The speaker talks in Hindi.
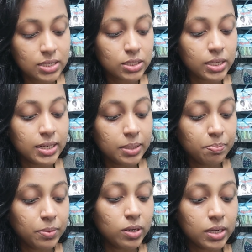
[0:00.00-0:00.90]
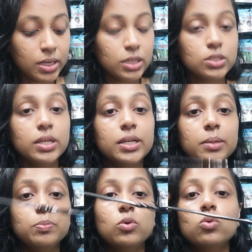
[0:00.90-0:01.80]
इसकी टिप इसकी
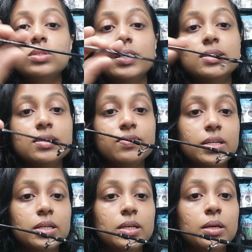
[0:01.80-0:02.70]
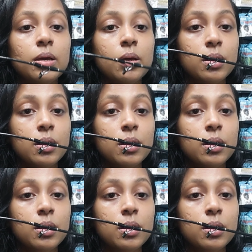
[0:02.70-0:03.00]
टिप को सेंसिटिविटी